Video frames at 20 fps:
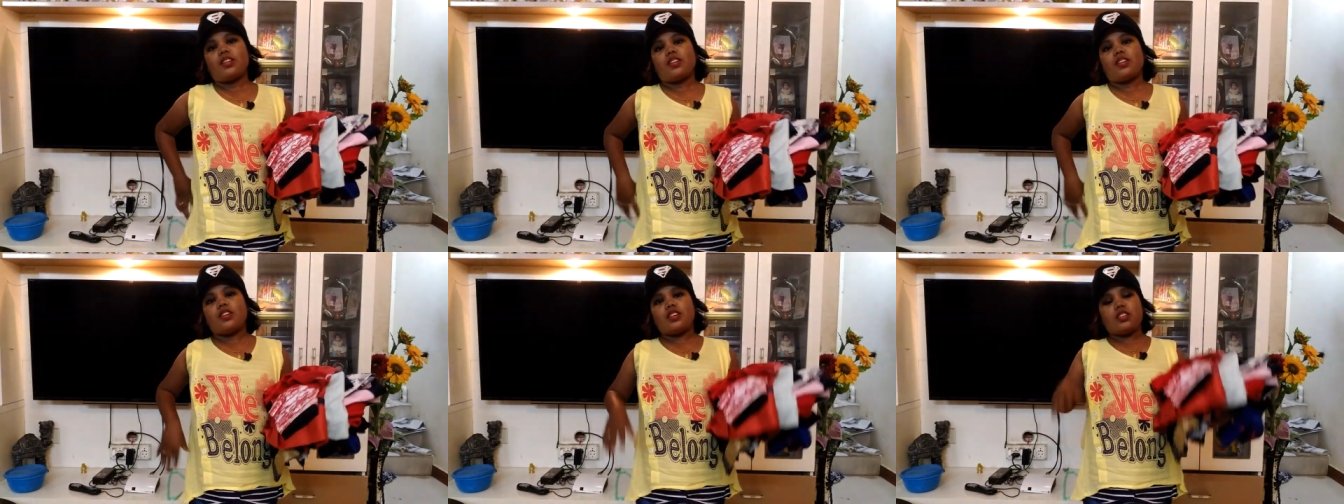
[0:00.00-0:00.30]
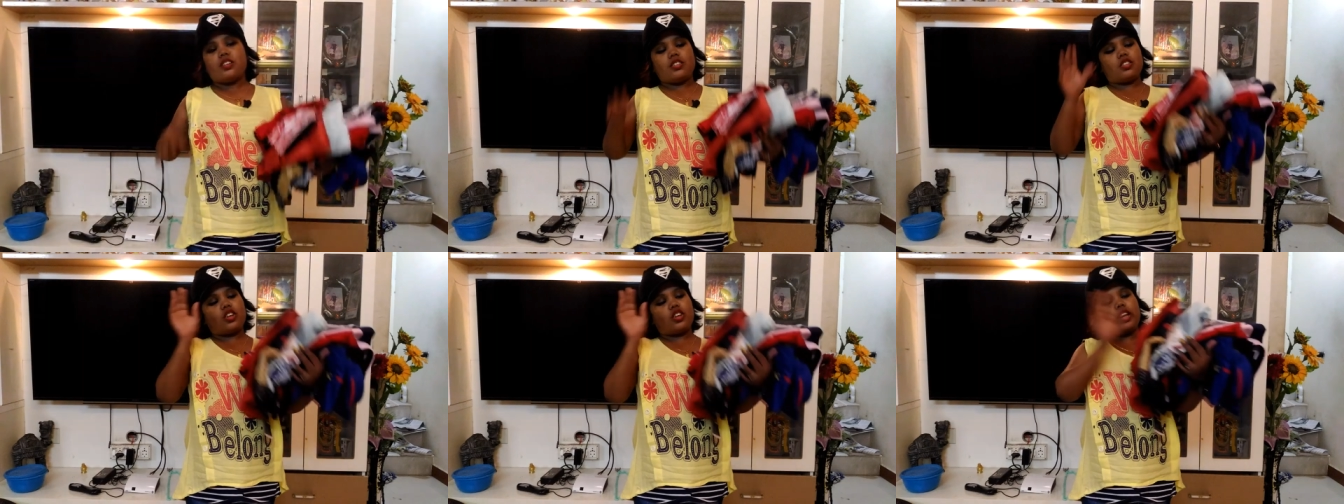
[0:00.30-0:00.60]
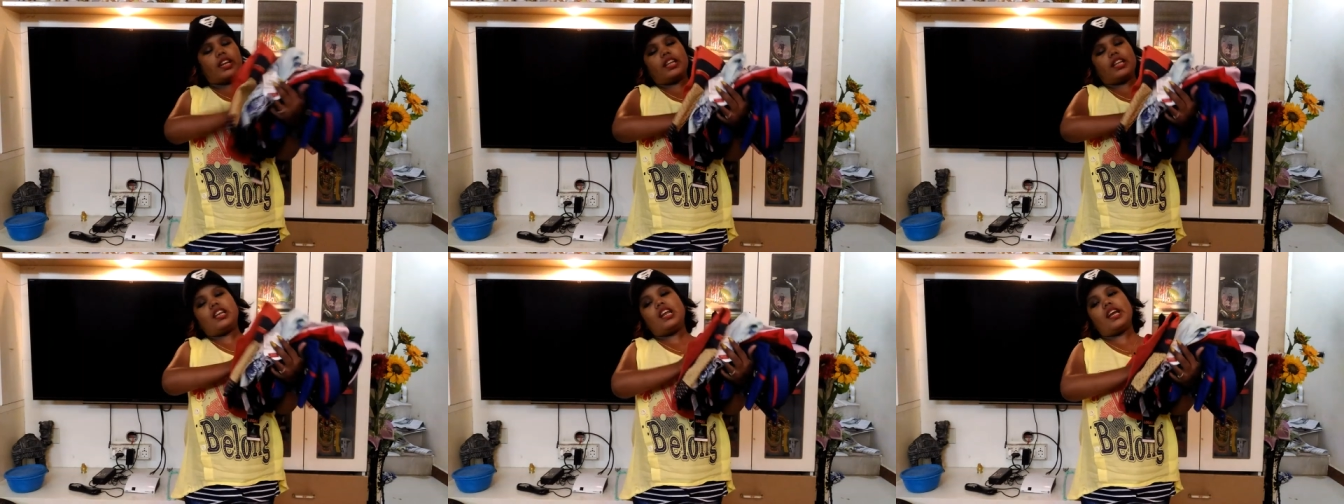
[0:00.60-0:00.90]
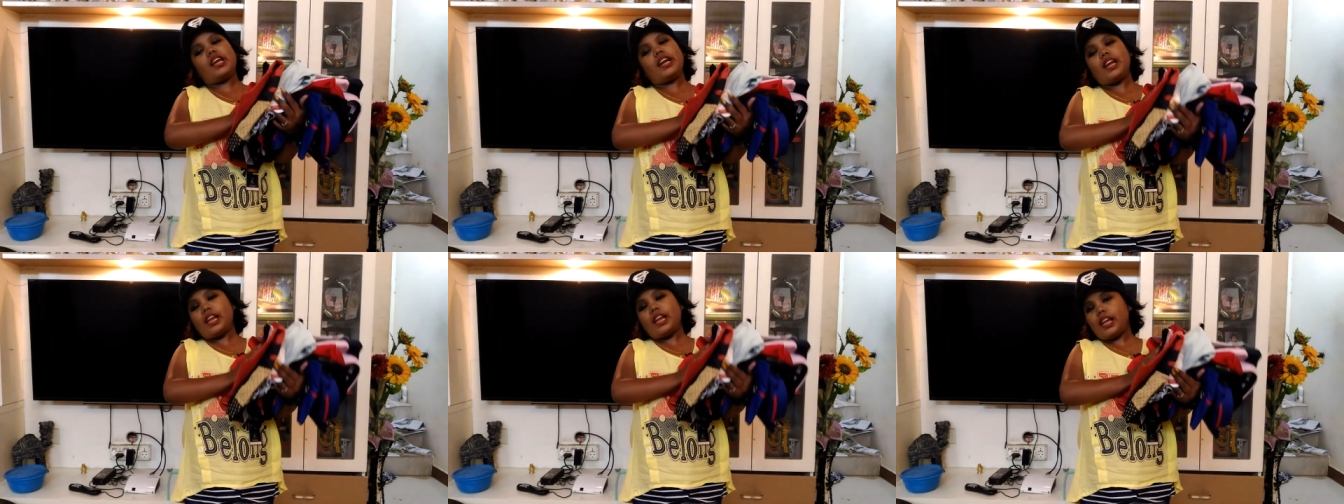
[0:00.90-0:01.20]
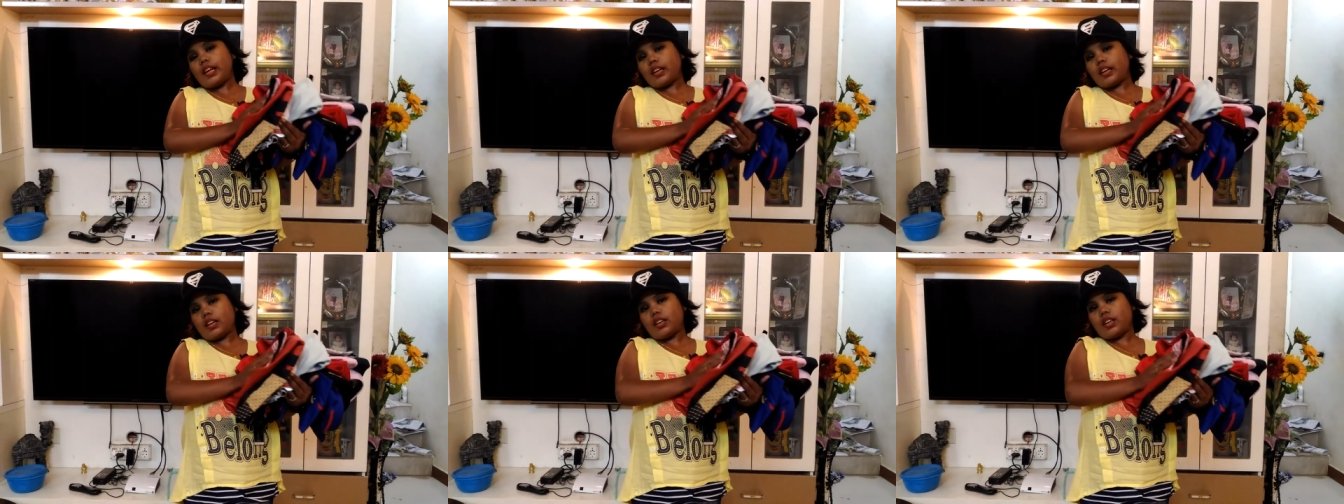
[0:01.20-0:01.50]
ஸோ இதில் என்னெல்லாம்
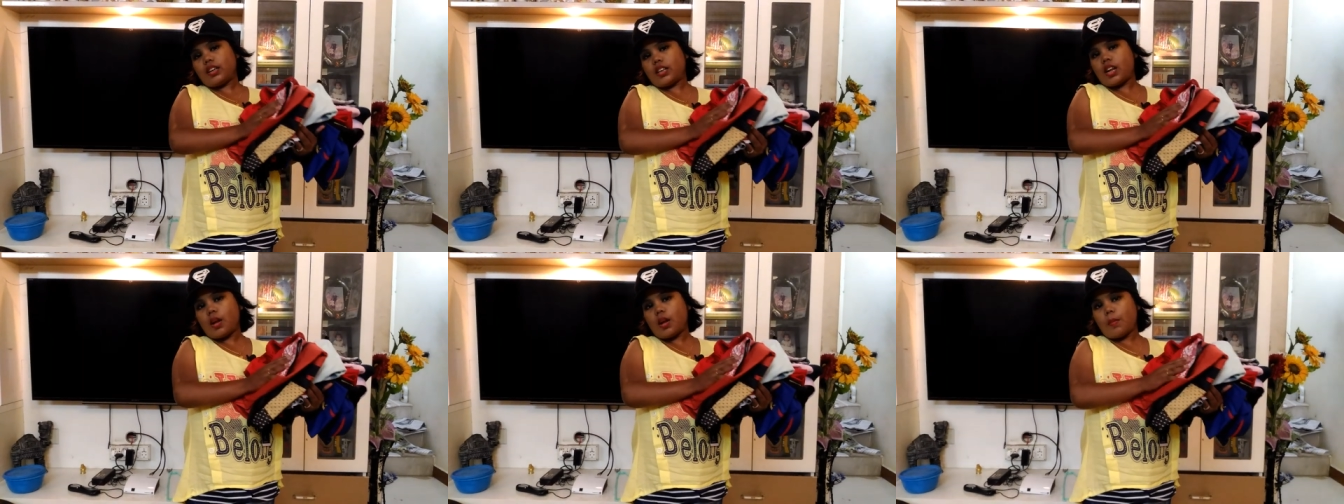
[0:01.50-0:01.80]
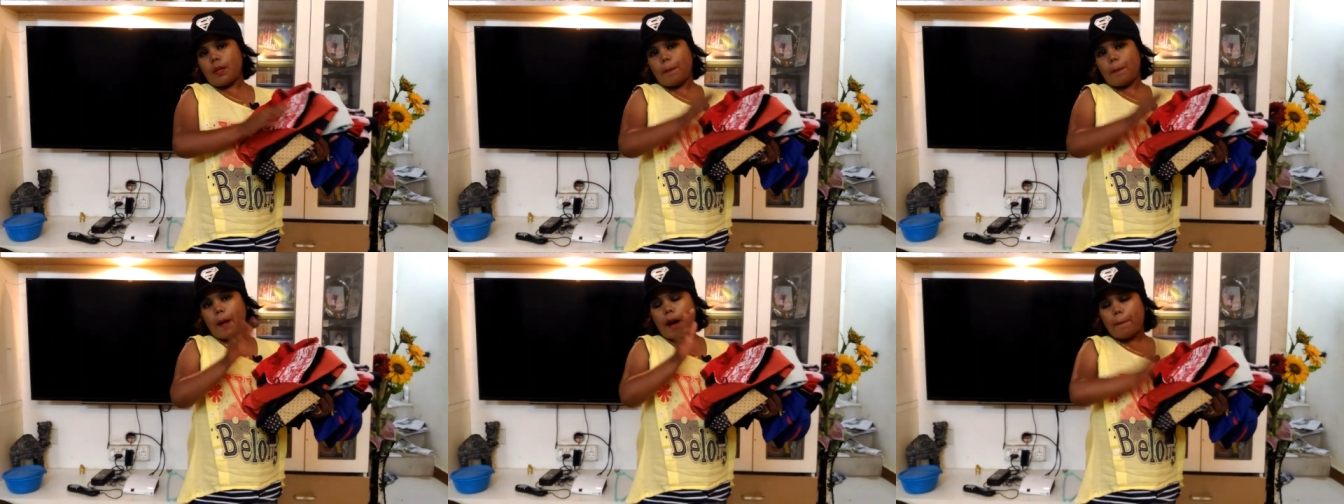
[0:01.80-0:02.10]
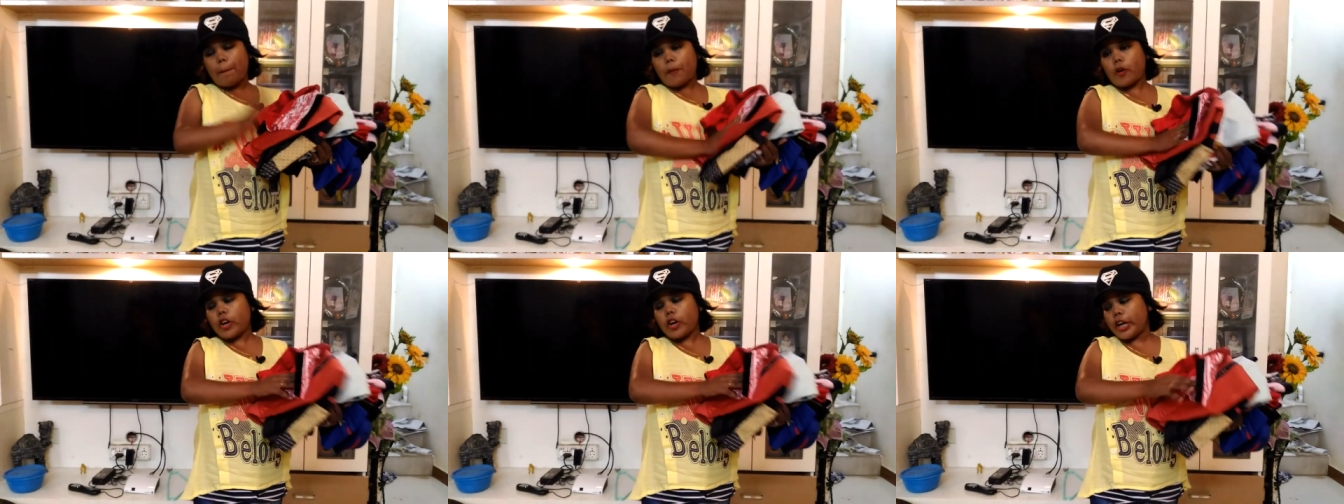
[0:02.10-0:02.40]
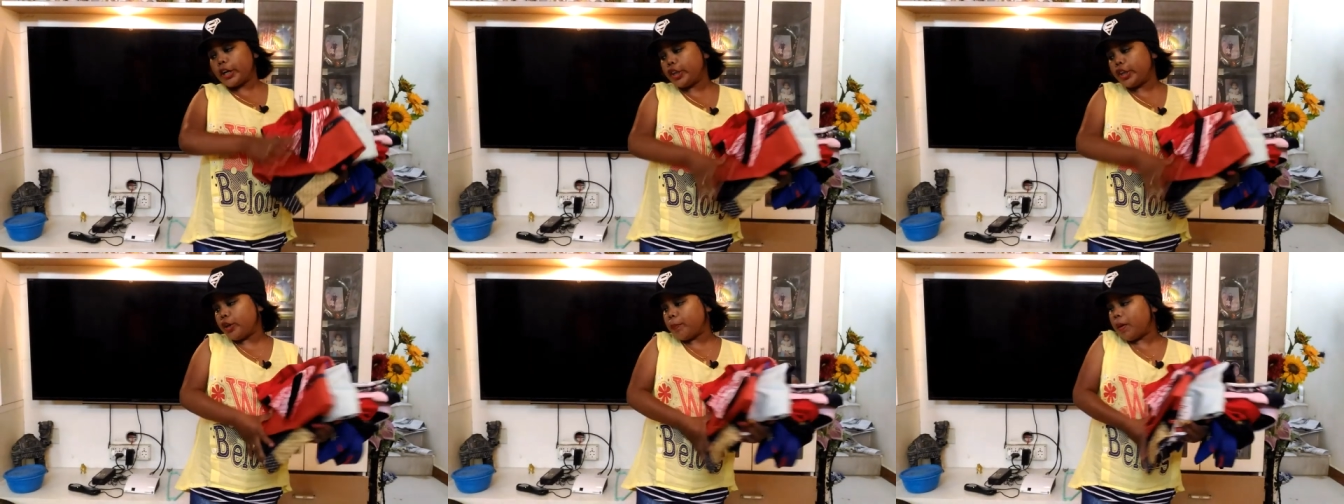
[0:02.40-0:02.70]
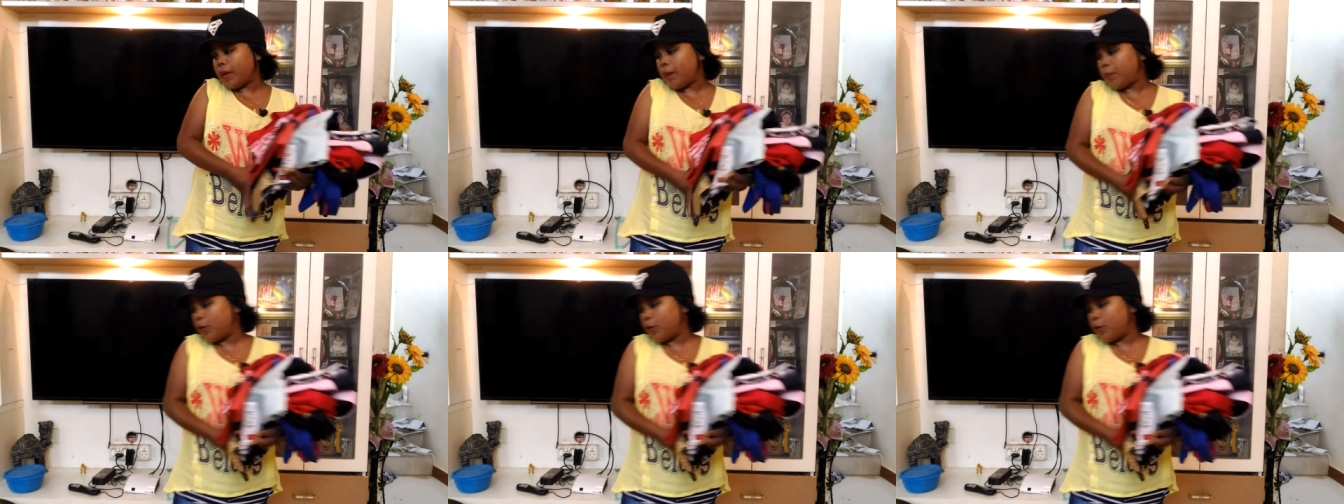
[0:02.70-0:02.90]
இருக்குன்றதை நம்ம பார்ப்போம் ரேட்டியும் பார்ப்போம்